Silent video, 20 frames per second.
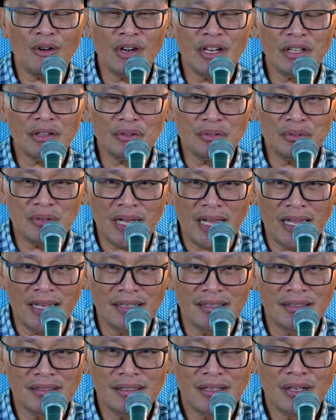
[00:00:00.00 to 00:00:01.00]
oleh
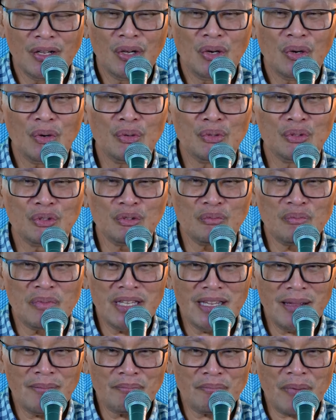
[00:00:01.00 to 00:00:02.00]
Tuhan untuk
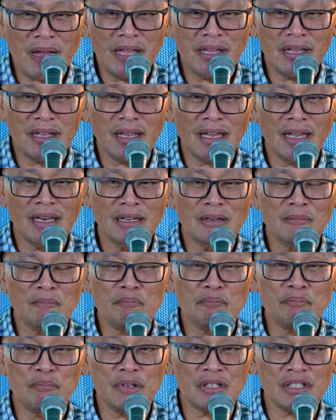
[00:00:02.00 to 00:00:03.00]
menyampaikan
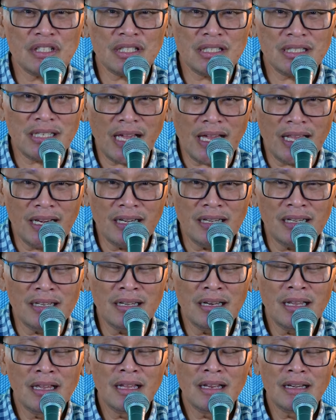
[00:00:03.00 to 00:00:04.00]

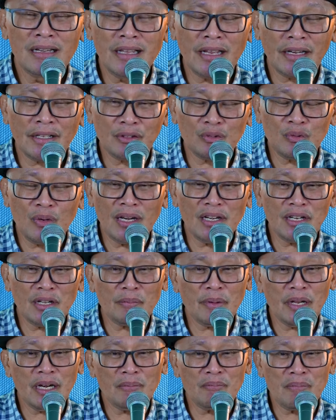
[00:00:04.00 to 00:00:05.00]
pesan dari Tuhan
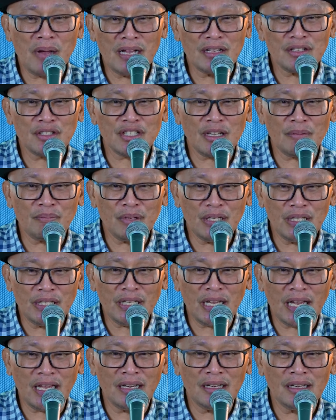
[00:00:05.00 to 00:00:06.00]
kepada bangsa
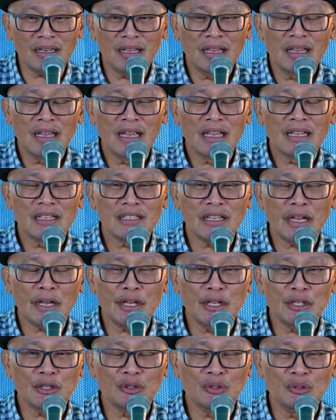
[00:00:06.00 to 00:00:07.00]
pilihan,
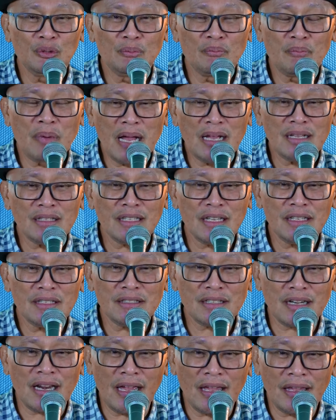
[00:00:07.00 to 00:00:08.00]
yaitu bangsa
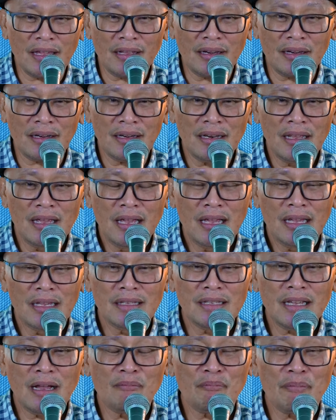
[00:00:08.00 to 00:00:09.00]
Israel
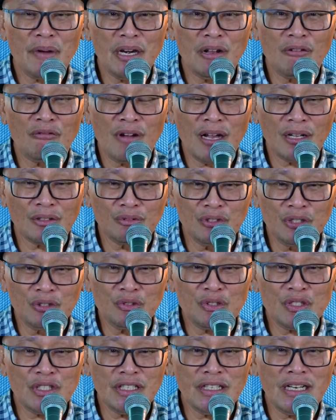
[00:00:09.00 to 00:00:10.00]
yang pada waktu
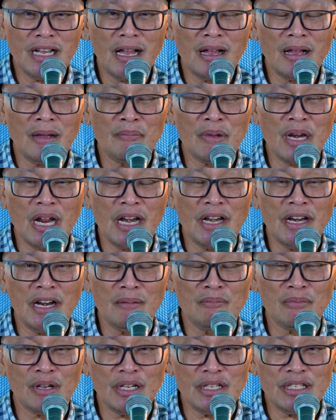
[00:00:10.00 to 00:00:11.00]
itu sedang berada
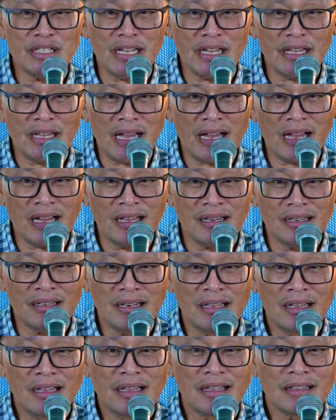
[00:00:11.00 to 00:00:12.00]
dalam
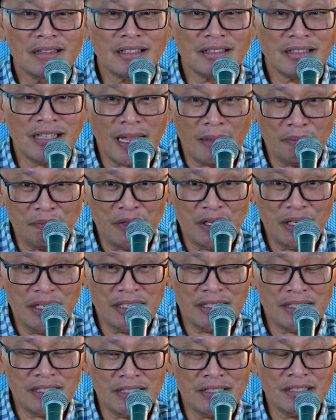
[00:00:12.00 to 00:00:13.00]
kejayaan, tetapi
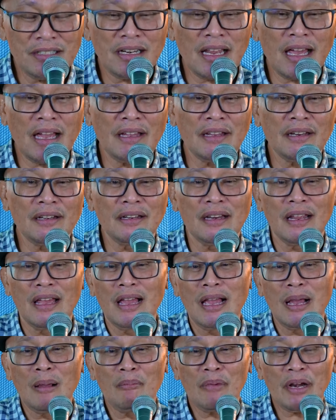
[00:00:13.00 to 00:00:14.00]
di sisi lain
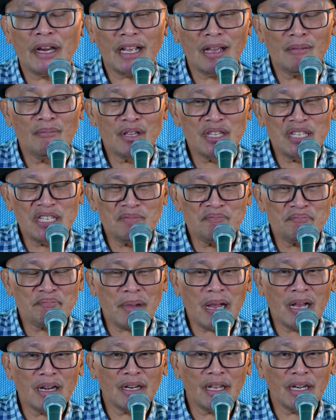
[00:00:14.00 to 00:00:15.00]
mereka
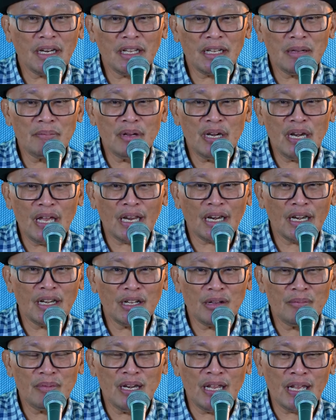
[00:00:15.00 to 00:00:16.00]
menyimpang dari
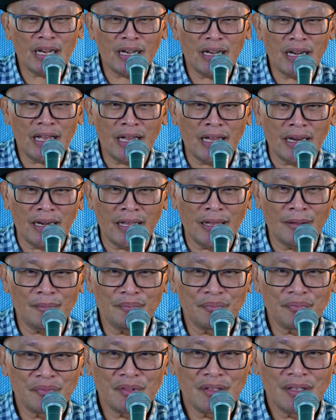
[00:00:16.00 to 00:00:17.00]
kebenaran-kebenaran Allah.
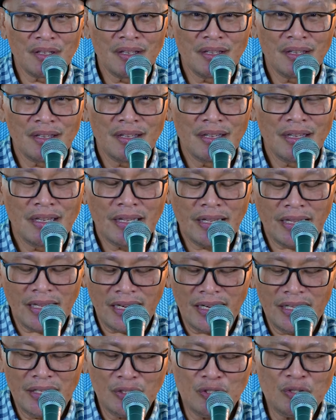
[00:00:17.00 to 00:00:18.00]

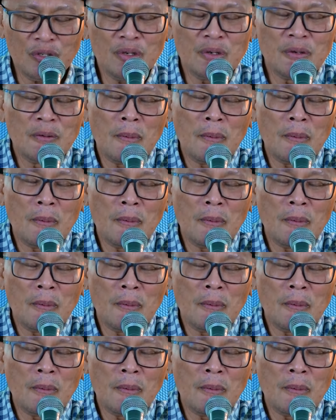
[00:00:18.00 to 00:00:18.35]
Karena itu,